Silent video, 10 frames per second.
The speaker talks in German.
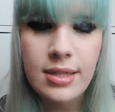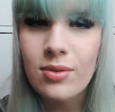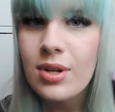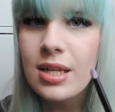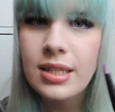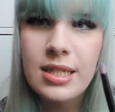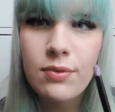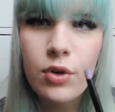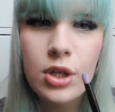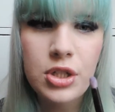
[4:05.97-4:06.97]
Also, die
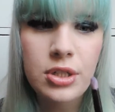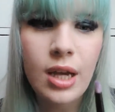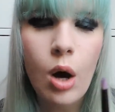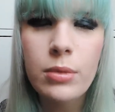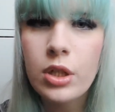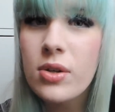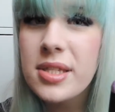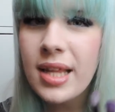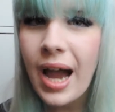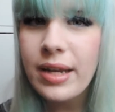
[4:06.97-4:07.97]
sind wirklich ein Traum. Die
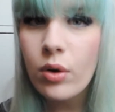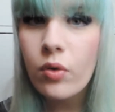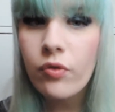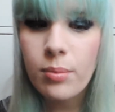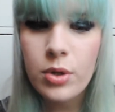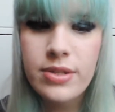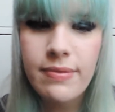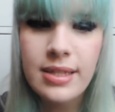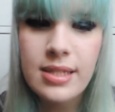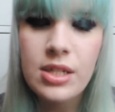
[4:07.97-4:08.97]
kosten 1,25
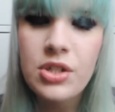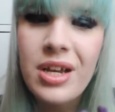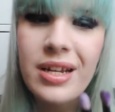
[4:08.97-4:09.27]
Euro.